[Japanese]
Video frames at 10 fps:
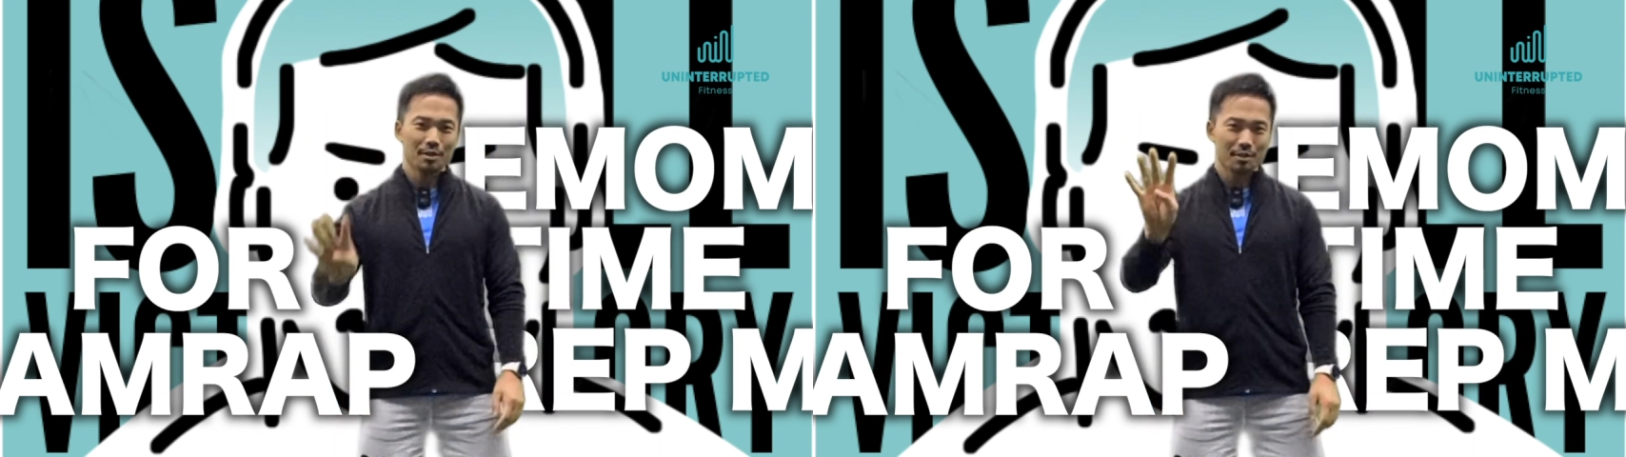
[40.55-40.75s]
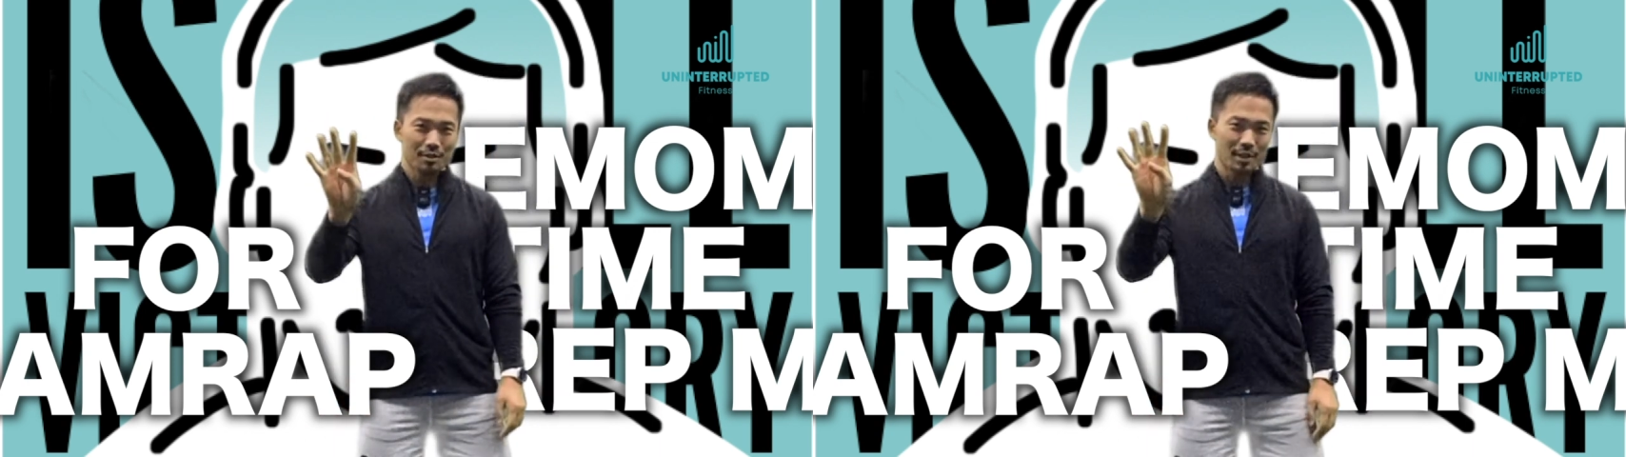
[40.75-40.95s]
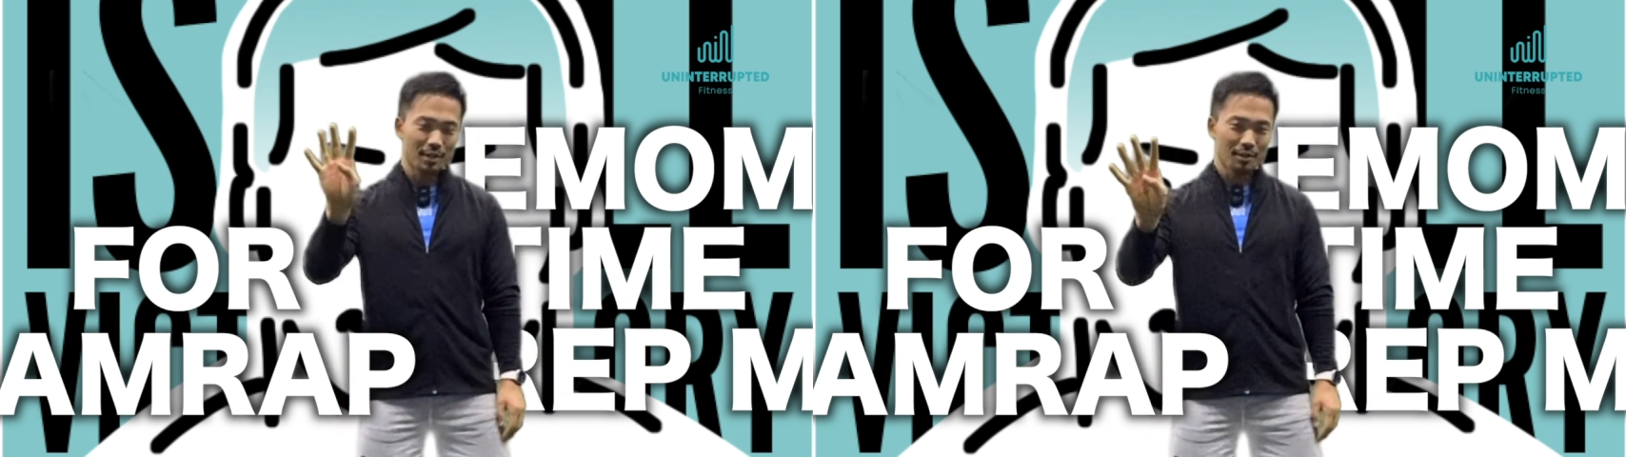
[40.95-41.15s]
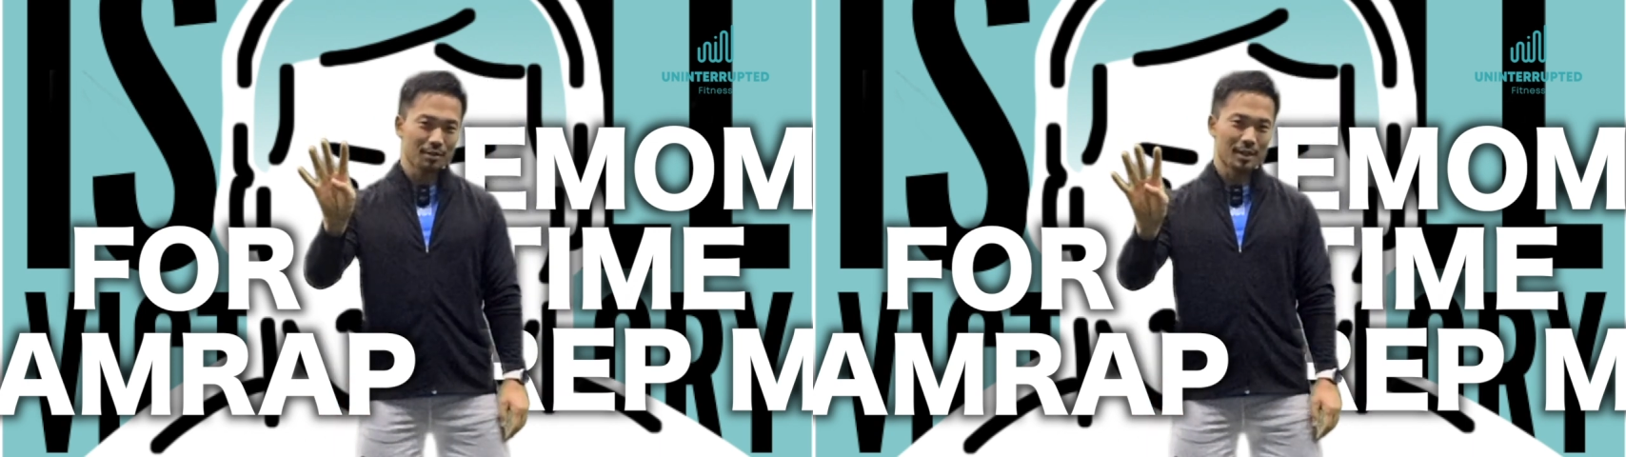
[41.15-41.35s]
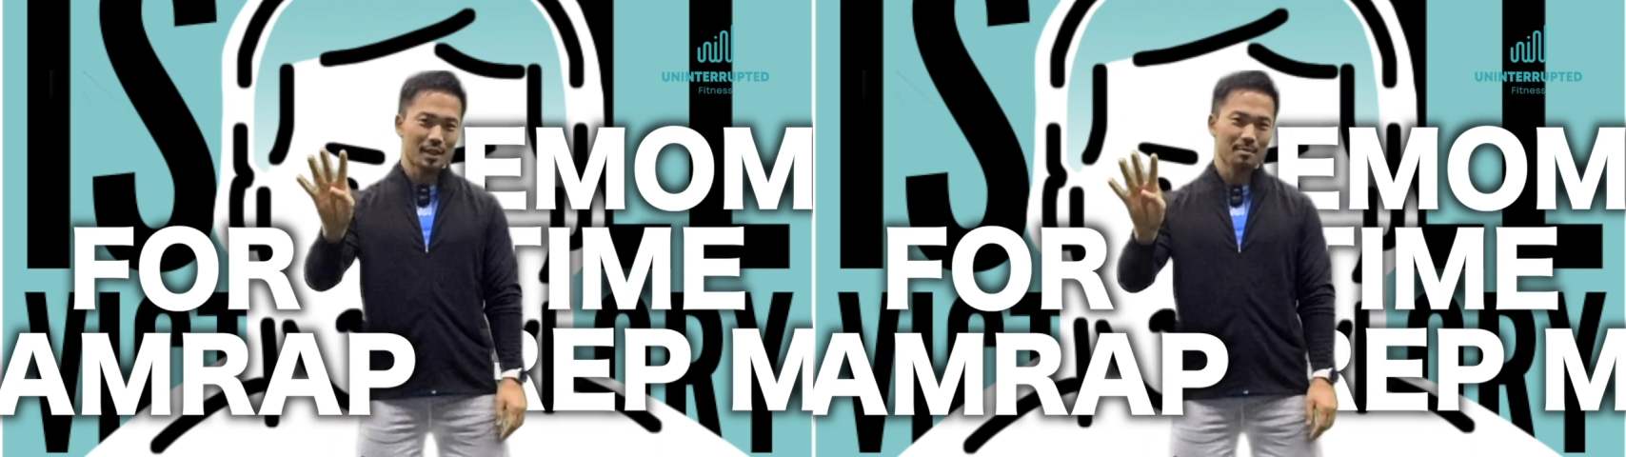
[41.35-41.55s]
の4つ一個一
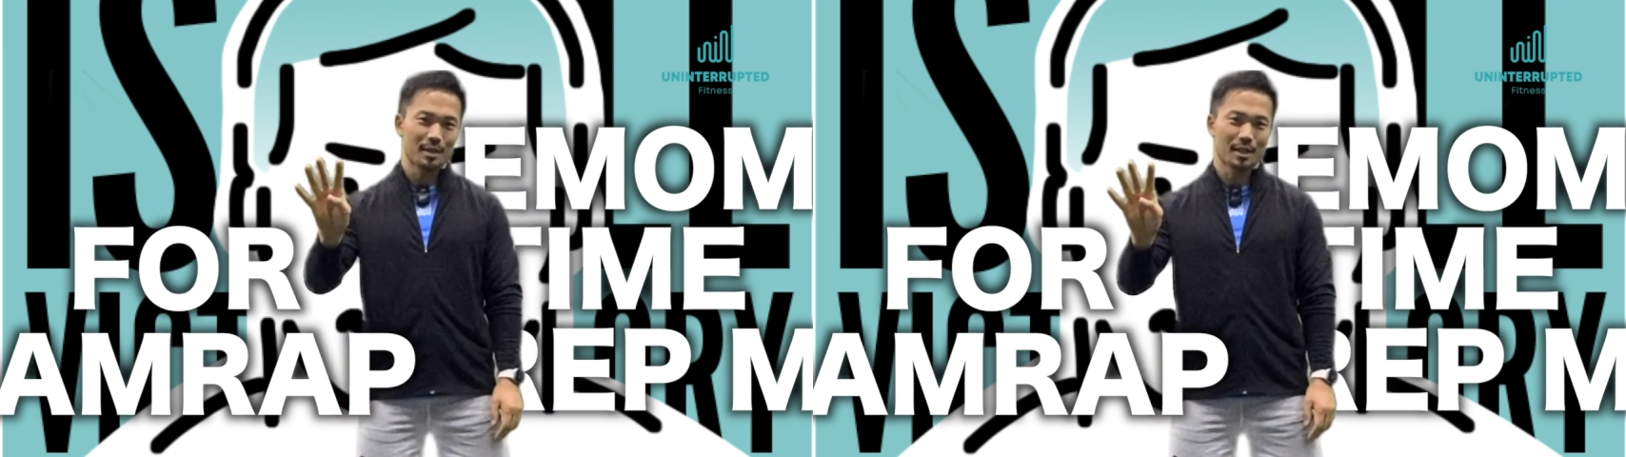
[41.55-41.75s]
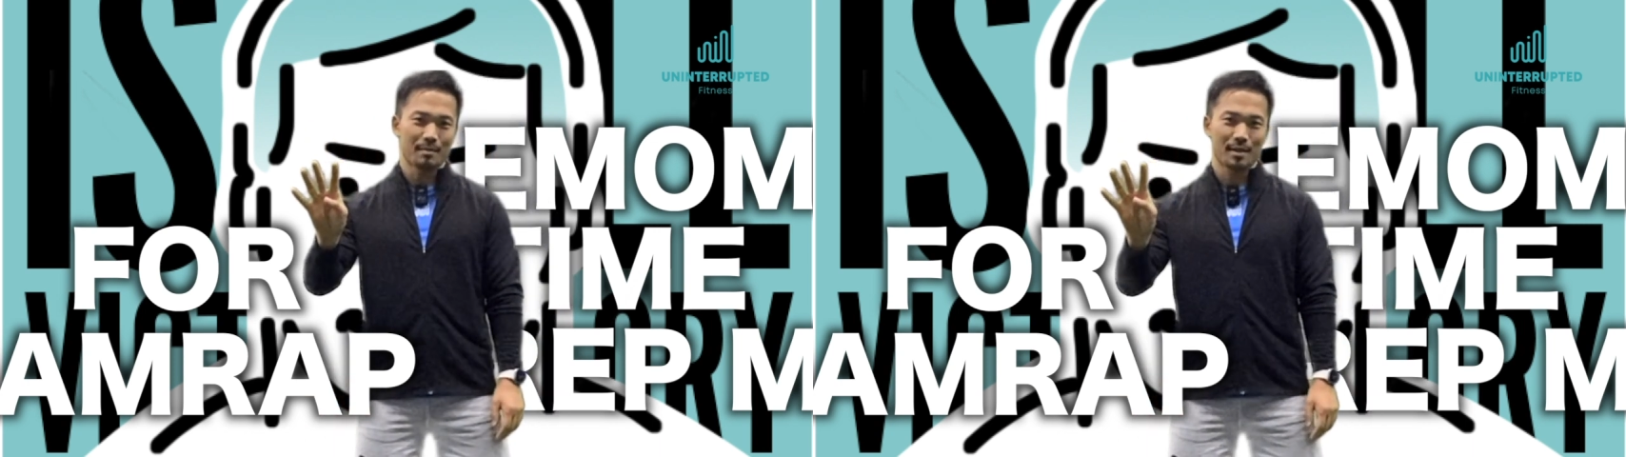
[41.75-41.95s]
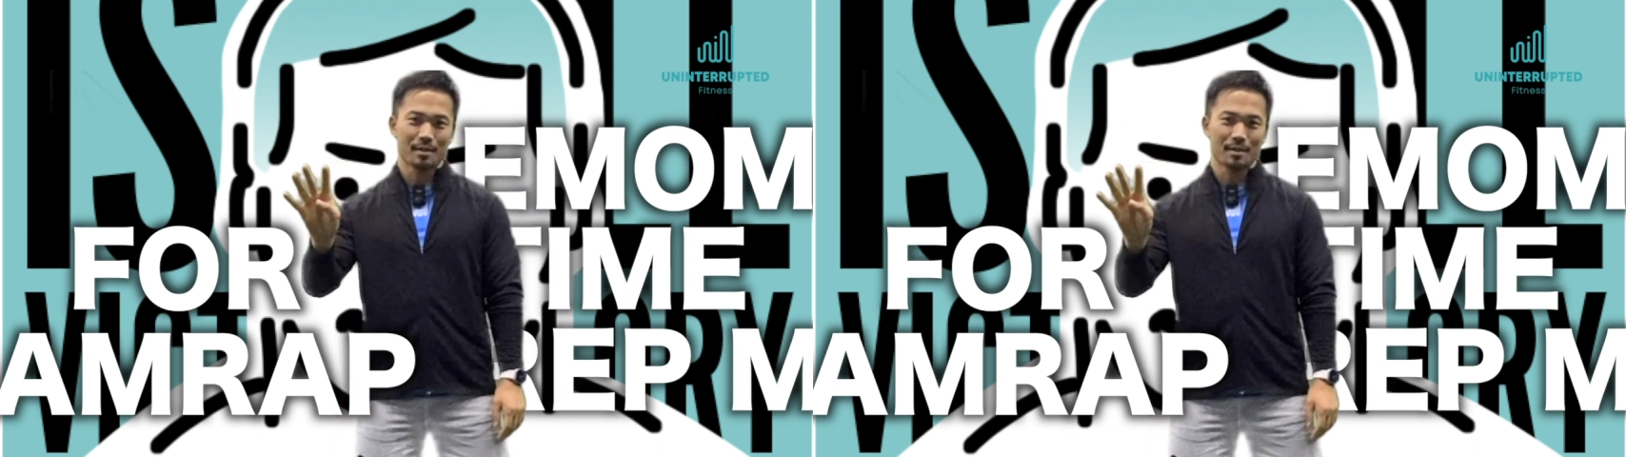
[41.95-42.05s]
個説明してみま